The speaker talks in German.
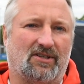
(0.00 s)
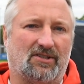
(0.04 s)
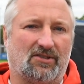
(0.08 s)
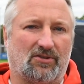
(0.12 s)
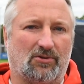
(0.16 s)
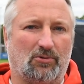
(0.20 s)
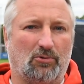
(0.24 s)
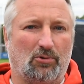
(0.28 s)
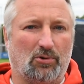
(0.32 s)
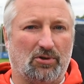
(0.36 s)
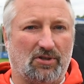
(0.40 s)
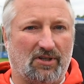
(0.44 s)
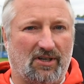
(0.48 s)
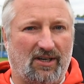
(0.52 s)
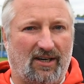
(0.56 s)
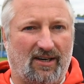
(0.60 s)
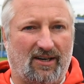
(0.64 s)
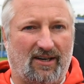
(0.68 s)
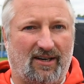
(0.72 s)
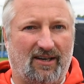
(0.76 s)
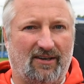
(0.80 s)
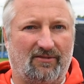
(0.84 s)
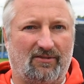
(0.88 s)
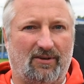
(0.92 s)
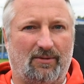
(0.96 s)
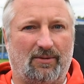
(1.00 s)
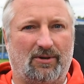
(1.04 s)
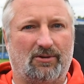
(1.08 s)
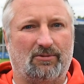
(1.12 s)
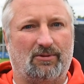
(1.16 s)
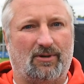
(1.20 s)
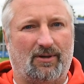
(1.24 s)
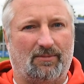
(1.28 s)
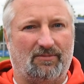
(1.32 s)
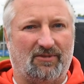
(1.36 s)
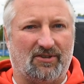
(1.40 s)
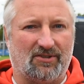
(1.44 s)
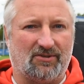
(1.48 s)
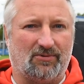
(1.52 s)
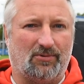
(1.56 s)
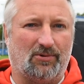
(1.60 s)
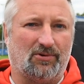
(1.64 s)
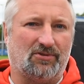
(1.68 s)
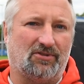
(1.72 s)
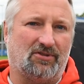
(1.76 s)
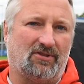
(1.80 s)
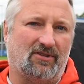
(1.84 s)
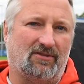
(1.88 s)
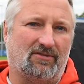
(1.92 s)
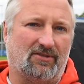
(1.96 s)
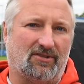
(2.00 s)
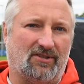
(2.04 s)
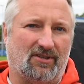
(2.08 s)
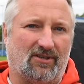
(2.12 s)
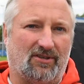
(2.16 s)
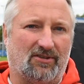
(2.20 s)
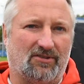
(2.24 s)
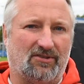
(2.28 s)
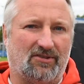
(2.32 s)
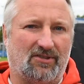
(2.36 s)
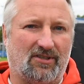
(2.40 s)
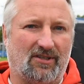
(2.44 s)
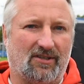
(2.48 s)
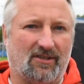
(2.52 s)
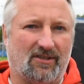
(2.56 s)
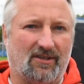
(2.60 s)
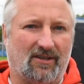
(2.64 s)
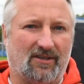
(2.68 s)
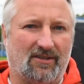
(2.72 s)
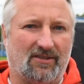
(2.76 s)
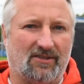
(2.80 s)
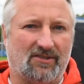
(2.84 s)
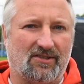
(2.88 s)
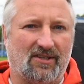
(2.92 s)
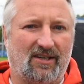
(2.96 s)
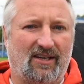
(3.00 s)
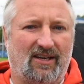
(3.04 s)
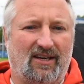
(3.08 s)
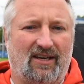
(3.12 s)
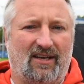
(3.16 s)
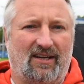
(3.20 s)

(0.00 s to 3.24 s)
Das Gute daran, wenn man überhaupt was Positives daraus ziehen kann, ist,